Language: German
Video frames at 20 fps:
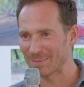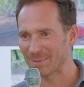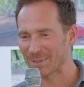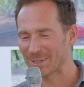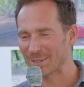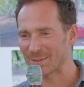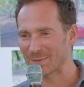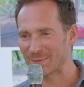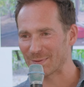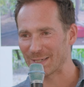man
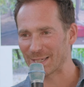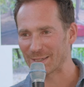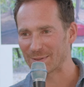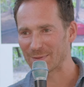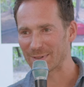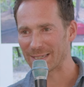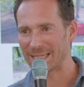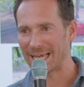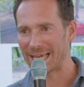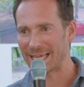kann es vielleicht
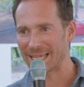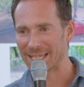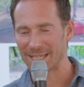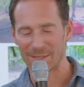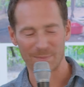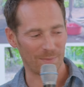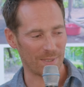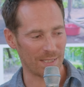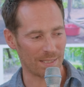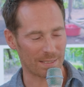
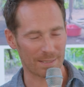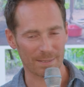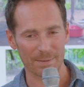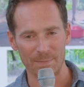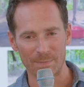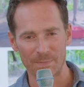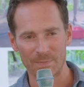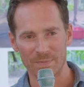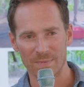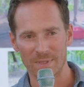vergleichen mit
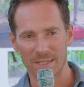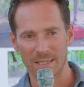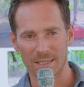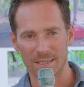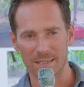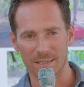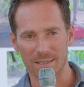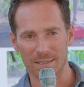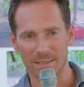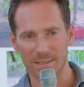
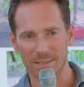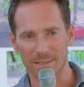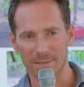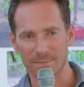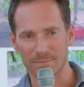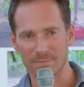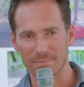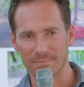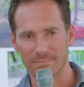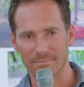
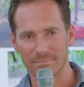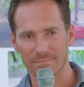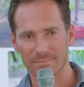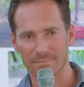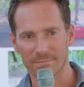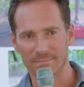ähm,